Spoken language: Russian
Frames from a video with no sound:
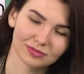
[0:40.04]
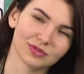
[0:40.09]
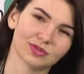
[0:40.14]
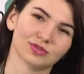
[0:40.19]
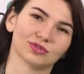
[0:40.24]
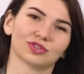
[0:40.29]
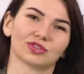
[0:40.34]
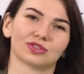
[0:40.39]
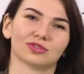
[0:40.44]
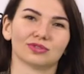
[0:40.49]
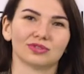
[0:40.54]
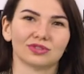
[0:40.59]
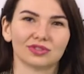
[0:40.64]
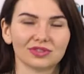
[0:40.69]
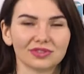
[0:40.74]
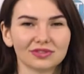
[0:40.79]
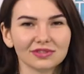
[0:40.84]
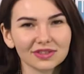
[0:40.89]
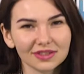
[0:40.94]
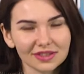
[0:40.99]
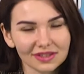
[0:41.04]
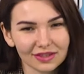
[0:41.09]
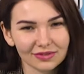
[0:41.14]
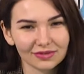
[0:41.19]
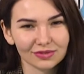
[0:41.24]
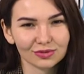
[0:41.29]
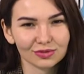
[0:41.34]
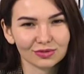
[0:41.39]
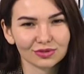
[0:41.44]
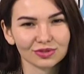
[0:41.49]
мы уже очень
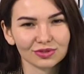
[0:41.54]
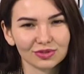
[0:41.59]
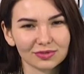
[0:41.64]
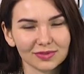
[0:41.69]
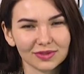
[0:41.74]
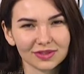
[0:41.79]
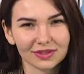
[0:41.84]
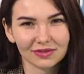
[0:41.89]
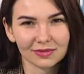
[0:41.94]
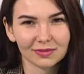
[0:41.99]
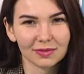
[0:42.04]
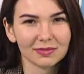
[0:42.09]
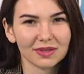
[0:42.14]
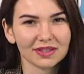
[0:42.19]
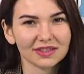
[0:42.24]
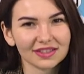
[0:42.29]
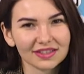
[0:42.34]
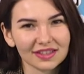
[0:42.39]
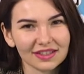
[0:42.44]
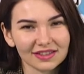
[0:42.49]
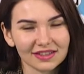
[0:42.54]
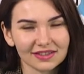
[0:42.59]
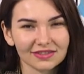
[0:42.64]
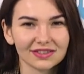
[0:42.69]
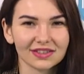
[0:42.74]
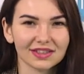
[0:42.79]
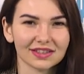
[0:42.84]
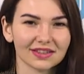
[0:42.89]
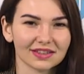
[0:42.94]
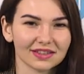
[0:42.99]
давно ждем этого момента, когда
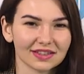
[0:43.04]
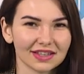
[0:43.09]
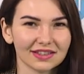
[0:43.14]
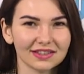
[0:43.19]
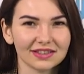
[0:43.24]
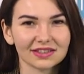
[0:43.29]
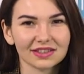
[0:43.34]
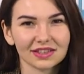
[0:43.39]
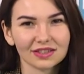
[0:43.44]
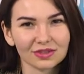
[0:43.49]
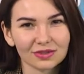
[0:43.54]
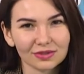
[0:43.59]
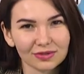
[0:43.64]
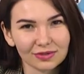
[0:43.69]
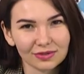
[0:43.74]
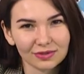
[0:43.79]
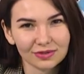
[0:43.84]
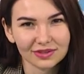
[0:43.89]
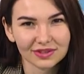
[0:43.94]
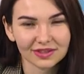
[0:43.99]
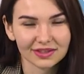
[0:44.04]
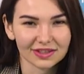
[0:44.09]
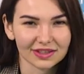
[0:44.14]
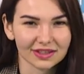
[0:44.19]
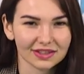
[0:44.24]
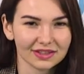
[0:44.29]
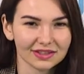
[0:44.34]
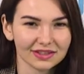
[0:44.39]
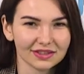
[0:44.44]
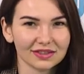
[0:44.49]
все границы откроются
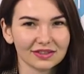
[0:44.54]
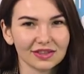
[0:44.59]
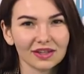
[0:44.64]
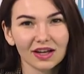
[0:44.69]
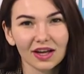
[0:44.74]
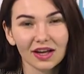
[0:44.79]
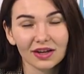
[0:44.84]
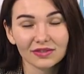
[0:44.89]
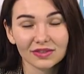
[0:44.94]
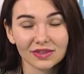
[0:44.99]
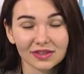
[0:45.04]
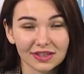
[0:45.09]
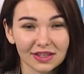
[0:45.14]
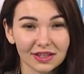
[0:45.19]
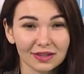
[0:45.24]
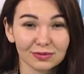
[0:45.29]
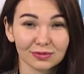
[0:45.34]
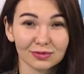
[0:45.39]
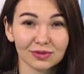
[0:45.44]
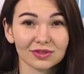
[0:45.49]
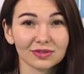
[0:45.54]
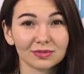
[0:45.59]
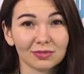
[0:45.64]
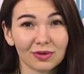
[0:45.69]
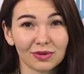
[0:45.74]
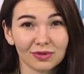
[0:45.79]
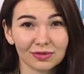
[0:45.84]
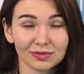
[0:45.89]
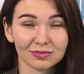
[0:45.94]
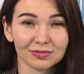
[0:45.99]
и все люди
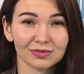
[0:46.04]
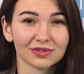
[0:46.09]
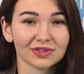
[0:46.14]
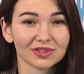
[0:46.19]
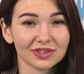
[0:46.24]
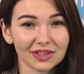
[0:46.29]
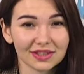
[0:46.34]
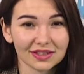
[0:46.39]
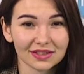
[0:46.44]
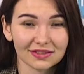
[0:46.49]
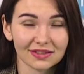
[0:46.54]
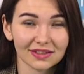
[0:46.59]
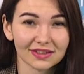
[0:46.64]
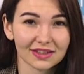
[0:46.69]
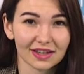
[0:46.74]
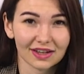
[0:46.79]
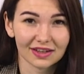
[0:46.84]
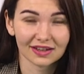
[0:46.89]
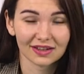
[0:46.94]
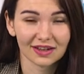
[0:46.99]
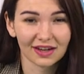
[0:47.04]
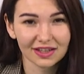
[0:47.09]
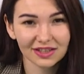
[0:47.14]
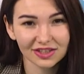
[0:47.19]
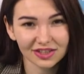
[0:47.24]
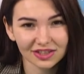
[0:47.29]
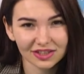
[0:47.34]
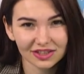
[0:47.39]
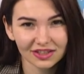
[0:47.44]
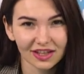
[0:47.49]
смогут путешествовать как
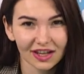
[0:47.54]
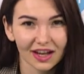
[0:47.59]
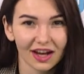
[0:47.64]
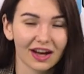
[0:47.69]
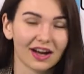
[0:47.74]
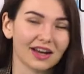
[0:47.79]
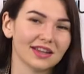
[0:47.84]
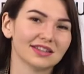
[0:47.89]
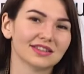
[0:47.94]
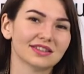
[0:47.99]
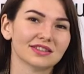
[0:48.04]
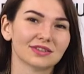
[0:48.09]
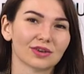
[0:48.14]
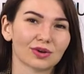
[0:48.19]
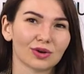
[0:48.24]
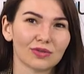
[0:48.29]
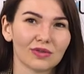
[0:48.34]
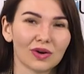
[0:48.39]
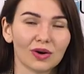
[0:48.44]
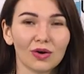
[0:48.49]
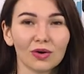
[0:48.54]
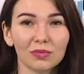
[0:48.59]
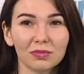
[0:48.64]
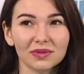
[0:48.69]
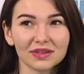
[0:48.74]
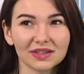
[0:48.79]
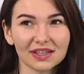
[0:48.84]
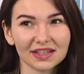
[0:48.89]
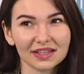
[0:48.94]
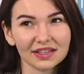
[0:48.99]
раньше. А если такого
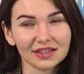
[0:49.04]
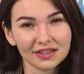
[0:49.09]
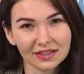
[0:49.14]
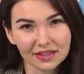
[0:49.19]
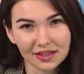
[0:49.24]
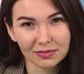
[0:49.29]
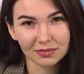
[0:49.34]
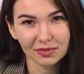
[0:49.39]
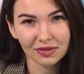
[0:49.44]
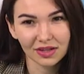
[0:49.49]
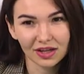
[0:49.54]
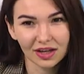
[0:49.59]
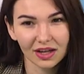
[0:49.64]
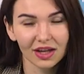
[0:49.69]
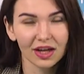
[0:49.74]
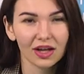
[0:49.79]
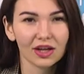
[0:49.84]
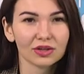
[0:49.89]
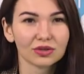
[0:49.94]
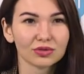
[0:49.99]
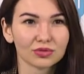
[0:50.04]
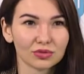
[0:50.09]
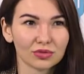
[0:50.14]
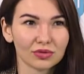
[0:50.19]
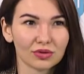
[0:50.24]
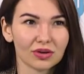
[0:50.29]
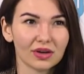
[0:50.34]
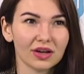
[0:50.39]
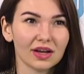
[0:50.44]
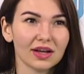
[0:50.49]
опыта не было,
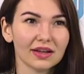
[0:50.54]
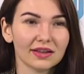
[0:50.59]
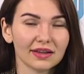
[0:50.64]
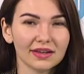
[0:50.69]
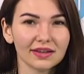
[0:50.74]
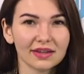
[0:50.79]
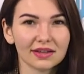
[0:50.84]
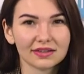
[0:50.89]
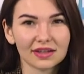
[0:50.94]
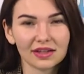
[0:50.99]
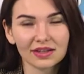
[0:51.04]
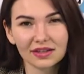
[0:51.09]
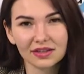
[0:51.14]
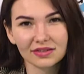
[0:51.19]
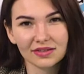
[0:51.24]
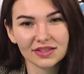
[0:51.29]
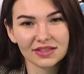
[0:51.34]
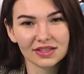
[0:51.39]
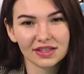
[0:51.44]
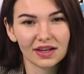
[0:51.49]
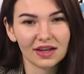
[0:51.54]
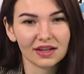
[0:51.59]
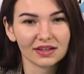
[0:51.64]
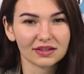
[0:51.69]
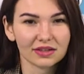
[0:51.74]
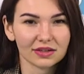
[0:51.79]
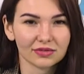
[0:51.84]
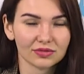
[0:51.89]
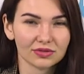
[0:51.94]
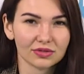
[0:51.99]
то надо отталкиваться
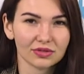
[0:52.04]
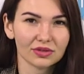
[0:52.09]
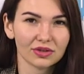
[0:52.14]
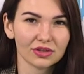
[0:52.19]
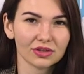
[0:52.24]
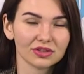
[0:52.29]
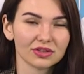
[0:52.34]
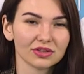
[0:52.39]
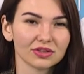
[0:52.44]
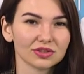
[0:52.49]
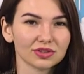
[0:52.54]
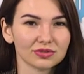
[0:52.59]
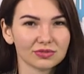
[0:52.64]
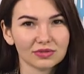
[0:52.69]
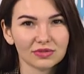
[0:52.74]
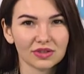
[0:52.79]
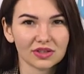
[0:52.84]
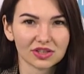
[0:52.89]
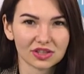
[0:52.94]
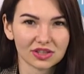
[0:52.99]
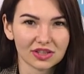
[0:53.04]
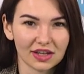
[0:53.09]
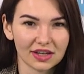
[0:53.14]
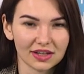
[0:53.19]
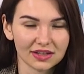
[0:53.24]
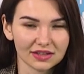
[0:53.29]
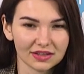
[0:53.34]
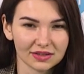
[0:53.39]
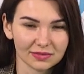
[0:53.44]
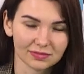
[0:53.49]
от того, чего вы
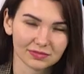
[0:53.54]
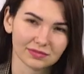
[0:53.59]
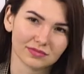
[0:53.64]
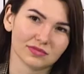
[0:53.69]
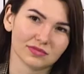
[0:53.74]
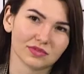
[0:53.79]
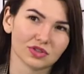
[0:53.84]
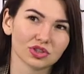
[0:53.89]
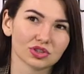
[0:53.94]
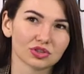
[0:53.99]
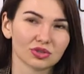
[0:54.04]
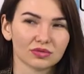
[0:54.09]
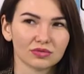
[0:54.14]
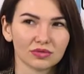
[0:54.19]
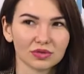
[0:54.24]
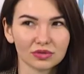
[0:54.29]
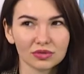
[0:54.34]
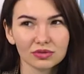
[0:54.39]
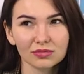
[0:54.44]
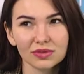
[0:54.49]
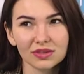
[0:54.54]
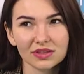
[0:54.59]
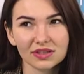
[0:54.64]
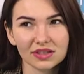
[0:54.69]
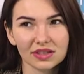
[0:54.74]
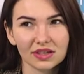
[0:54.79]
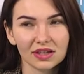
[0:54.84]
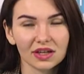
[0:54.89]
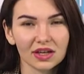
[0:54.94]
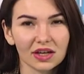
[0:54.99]
ожидаете что вы
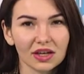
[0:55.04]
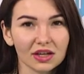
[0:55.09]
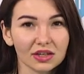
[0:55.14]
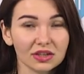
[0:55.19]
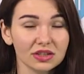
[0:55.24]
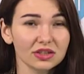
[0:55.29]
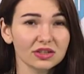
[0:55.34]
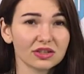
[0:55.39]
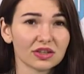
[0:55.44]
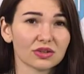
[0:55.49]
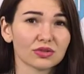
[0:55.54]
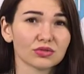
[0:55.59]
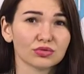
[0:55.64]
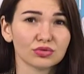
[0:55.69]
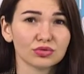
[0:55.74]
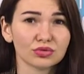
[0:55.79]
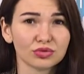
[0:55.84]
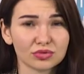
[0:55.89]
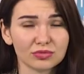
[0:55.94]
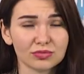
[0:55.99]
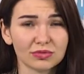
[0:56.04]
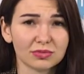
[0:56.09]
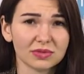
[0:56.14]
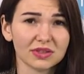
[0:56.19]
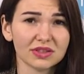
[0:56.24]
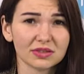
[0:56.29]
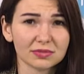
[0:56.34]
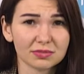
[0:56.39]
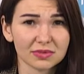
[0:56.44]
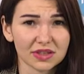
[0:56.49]
любите и на какую сумму, в
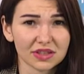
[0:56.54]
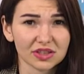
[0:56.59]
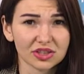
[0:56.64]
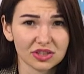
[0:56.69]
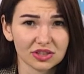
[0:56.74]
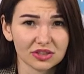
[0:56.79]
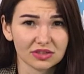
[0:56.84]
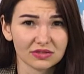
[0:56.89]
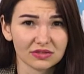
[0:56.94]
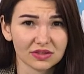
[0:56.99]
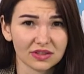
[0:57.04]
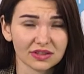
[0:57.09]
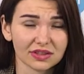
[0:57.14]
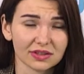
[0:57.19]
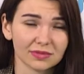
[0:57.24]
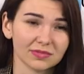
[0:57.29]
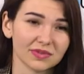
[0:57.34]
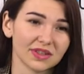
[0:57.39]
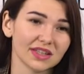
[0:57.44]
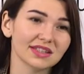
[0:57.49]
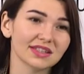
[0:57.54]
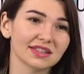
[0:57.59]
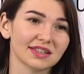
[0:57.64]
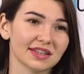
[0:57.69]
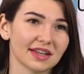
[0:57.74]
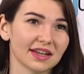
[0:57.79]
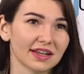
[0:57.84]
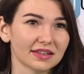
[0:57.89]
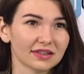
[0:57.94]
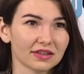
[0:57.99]
принципе, рассчитываете.
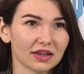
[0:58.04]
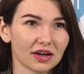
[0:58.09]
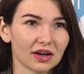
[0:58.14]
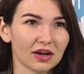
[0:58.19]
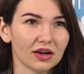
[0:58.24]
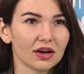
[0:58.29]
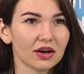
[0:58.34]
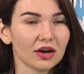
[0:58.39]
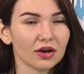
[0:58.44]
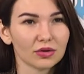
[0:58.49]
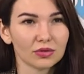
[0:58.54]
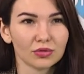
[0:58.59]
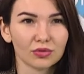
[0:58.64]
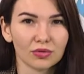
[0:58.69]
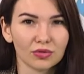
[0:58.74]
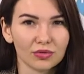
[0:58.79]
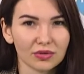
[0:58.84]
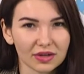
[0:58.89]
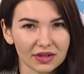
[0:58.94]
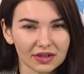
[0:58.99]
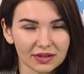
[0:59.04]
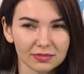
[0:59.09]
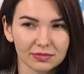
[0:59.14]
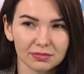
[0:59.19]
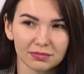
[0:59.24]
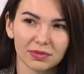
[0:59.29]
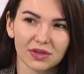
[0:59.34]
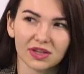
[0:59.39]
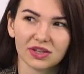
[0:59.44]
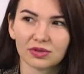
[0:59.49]
Если это горы,
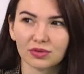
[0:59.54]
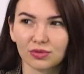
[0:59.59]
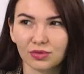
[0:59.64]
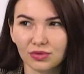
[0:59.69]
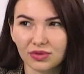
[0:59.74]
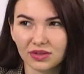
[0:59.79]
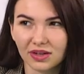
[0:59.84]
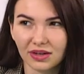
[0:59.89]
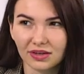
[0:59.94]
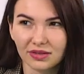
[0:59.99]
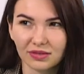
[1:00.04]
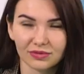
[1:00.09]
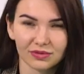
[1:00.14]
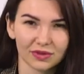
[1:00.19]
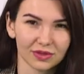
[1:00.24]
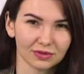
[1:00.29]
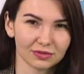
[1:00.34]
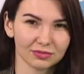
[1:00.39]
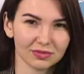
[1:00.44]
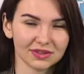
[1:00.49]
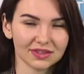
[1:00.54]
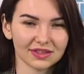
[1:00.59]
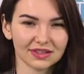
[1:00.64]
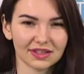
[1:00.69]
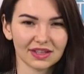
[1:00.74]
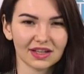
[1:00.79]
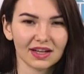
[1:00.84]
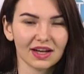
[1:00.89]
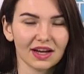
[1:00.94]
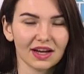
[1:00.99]
природа, вы любите